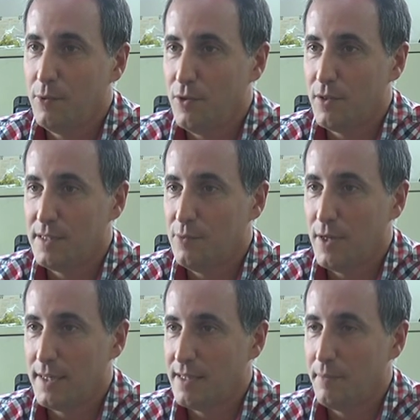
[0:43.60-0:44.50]
Centro de
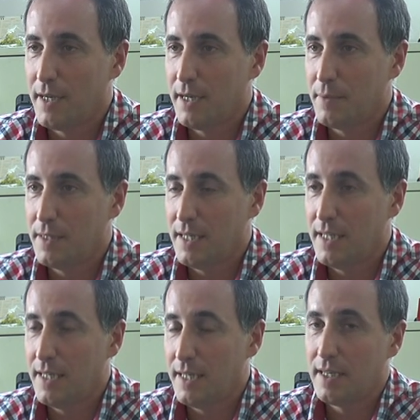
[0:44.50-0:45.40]
Formación
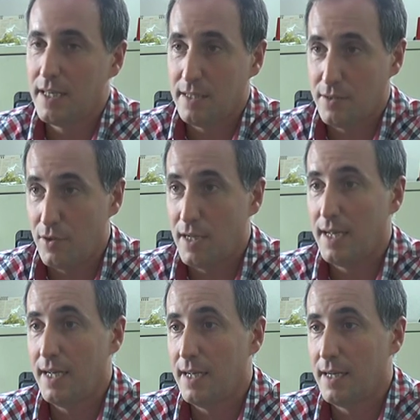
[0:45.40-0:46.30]
Profesional
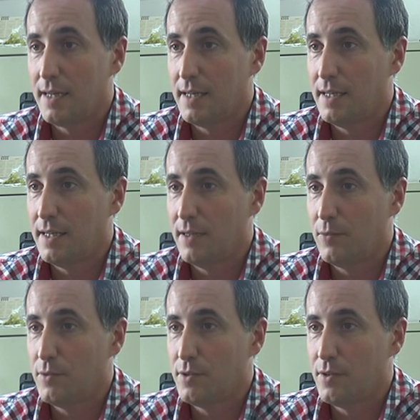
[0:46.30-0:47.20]
401,
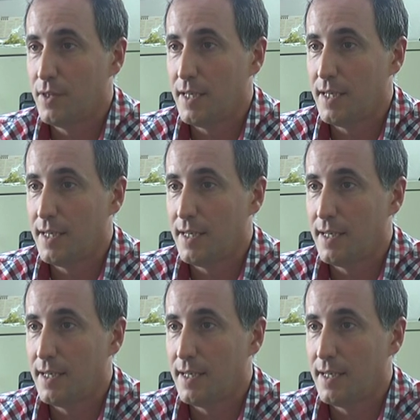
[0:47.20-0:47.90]
inscripción récord.